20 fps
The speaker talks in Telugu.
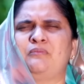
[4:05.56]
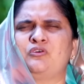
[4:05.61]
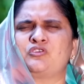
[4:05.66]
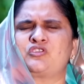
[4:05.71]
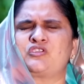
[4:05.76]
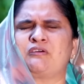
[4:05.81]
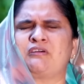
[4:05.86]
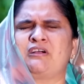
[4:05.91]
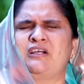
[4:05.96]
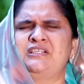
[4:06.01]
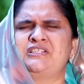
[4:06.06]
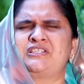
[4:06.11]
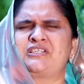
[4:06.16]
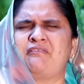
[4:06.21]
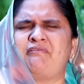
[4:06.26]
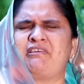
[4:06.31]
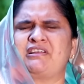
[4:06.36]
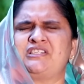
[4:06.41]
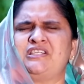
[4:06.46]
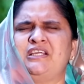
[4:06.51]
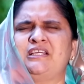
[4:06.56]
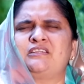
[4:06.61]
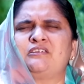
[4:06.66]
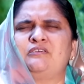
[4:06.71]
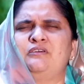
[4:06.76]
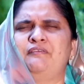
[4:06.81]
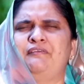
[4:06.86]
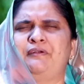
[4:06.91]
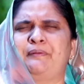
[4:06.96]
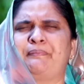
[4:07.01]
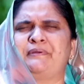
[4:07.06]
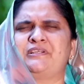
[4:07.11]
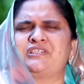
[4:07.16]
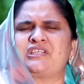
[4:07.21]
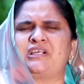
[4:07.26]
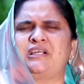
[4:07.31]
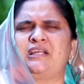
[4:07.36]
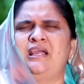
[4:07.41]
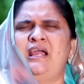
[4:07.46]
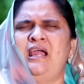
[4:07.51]
మోసం గురించే వారి చేతి నుండి
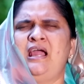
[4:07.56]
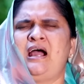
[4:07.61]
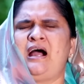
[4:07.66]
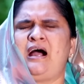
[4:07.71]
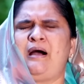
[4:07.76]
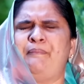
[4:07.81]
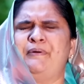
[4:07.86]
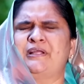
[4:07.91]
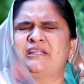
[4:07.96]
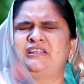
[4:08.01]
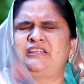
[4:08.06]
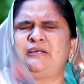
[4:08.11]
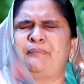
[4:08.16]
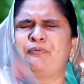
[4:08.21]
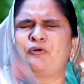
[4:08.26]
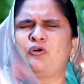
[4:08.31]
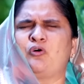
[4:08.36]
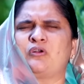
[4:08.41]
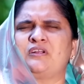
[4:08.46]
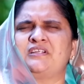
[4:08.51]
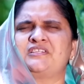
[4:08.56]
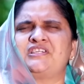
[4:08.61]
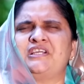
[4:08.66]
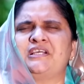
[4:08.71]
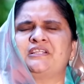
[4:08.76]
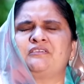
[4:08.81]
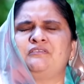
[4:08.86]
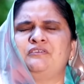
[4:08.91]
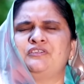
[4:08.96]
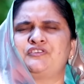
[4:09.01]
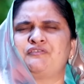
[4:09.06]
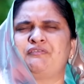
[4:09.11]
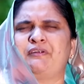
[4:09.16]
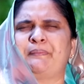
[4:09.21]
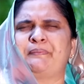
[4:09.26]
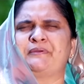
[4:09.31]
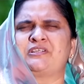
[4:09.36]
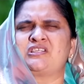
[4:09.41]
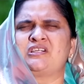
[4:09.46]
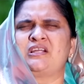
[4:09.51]
విడిపించండి అబద్ధపు కోర్ల చేతి నుంచి
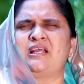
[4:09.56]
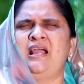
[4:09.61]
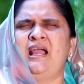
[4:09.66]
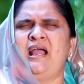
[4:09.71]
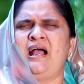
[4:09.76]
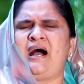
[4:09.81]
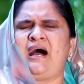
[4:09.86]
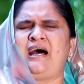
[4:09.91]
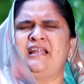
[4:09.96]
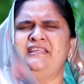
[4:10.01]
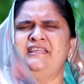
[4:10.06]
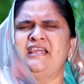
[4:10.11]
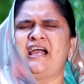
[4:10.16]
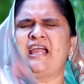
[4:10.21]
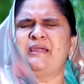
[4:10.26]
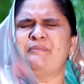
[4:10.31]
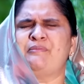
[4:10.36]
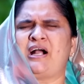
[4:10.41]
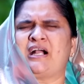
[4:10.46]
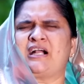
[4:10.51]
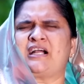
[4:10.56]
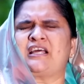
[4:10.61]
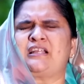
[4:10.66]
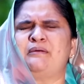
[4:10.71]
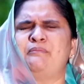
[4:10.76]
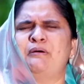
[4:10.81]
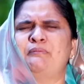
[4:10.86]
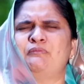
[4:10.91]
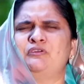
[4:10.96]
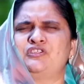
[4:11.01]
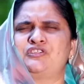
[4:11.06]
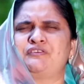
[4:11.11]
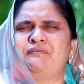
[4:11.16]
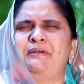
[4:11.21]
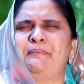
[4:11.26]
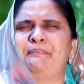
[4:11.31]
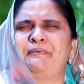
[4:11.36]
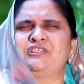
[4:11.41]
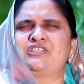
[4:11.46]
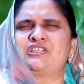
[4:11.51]
విడిపించండి అన్యాయం అక్రమం నుంచి
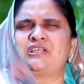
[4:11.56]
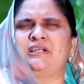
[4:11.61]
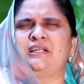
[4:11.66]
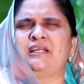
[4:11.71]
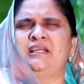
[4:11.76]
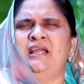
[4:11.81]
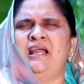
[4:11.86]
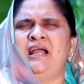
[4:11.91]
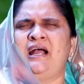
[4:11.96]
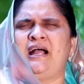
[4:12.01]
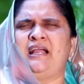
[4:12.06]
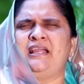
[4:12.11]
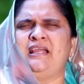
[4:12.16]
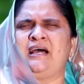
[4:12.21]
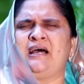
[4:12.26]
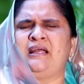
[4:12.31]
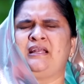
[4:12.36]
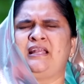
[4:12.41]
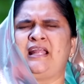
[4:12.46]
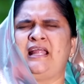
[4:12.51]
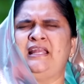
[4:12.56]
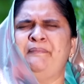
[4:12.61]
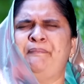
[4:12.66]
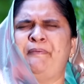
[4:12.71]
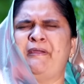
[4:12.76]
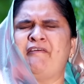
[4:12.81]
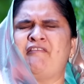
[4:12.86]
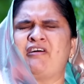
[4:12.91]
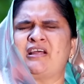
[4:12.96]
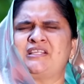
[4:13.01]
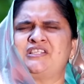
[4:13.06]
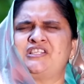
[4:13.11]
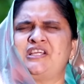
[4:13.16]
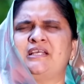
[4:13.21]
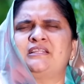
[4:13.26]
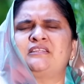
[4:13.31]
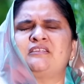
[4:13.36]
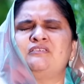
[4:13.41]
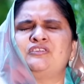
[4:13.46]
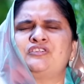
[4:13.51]
విడిపించండి అయా నలిపేవారి
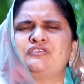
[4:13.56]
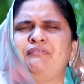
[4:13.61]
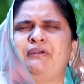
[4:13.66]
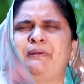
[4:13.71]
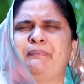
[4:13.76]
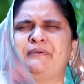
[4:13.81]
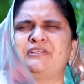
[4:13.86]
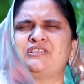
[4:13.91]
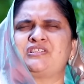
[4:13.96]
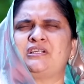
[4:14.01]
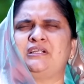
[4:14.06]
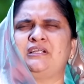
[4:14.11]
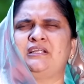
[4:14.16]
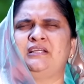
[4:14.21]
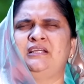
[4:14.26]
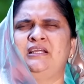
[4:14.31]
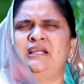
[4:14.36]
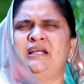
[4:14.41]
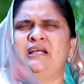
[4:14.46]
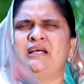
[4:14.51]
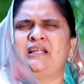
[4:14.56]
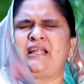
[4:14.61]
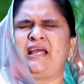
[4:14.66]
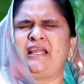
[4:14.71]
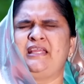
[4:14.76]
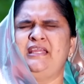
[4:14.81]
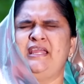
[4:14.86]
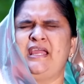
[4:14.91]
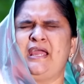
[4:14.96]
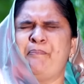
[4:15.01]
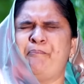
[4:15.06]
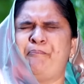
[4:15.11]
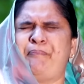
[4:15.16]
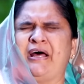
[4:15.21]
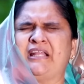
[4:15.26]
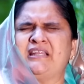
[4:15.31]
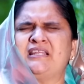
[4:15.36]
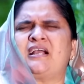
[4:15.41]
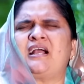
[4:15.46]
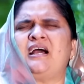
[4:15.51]
చేతి నుంచి విడిపించండి నా ఏ
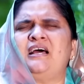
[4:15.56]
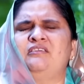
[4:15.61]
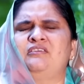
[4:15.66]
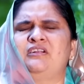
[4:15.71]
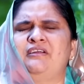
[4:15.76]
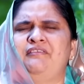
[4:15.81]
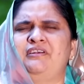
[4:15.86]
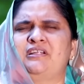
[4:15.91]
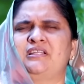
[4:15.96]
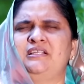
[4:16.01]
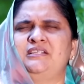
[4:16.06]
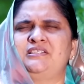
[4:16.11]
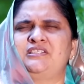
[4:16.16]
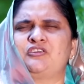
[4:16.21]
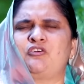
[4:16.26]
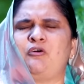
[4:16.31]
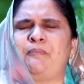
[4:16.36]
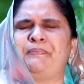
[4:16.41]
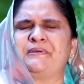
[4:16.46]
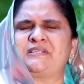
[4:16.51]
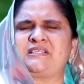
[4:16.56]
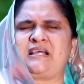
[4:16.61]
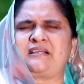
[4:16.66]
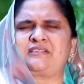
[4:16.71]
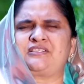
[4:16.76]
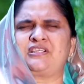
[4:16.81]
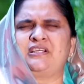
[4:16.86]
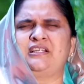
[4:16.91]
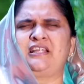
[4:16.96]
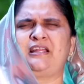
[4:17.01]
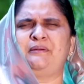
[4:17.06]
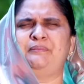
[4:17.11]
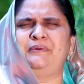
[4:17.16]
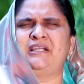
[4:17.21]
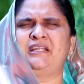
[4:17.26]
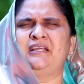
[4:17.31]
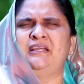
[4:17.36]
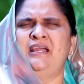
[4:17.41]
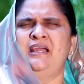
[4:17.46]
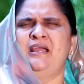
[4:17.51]
బంధకాలు ఉన్న ఇచ్చి గొప్ప సాక్షిగా
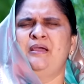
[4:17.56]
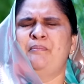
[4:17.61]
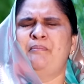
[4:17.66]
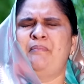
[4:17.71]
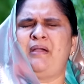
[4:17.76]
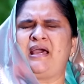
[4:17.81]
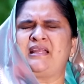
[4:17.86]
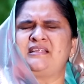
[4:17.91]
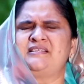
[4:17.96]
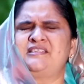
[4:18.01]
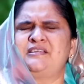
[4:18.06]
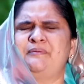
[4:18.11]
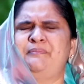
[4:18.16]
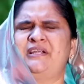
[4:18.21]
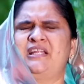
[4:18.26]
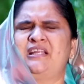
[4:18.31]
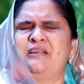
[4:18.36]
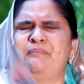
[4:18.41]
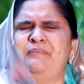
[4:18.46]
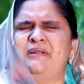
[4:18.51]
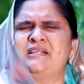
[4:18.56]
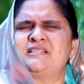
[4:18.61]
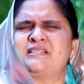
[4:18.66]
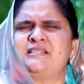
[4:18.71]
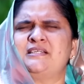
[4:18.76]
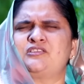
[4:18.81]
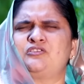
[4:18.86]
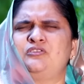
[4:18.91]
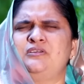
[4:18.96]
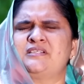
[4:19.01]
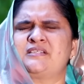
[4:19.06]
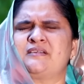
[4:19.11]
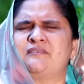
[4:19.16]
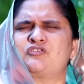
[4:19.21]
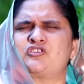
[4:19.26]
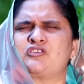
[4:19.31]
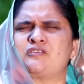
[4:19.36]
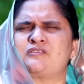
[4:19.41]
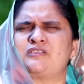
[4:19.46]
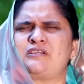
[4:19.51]
నిలబెట్టి మ్యారేజ్ బిడ్డలను బ్లెస్ చేస్తూ ఈ
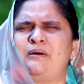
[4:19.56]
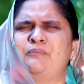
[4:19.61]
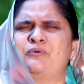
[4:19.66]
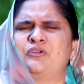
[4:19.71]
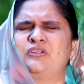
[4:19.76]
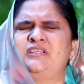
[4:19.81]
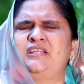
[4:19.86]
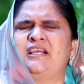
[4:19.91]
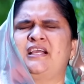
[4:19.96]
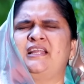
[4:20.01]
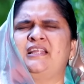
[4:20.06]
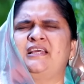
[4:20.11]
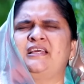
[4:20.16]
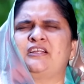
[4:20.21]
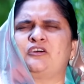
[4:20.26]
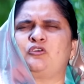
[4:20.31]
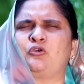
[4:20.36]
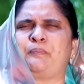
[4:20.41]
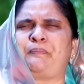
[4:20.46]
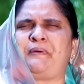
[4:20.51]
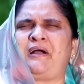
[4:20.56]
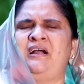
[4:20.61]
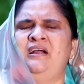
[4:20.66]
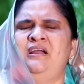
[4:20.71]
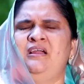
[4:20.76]
సంవత్సరం సమృద్ధి కలిగిన కృప